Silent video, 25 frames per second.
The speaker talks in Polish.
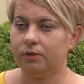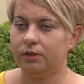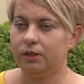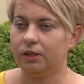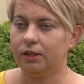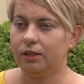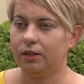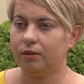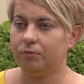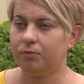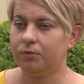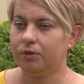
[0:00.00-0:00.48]

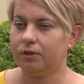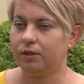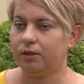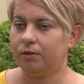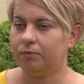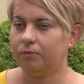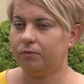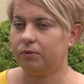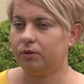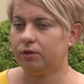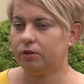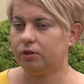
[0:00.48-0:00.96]
dajemy
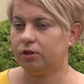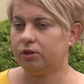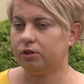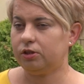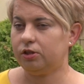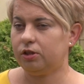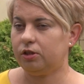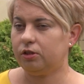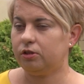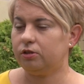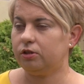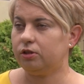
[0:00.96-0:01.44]
tam
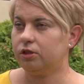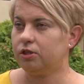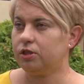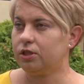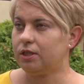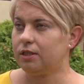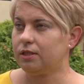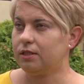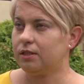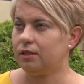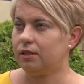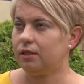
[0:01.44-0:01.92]
określony
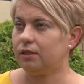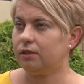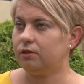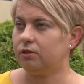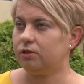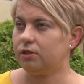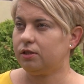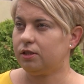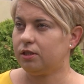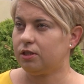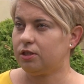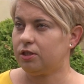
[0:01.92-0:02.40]
czas na
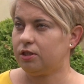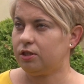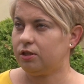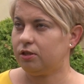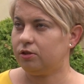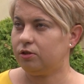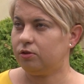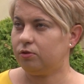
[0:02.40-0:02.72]
dostarczenie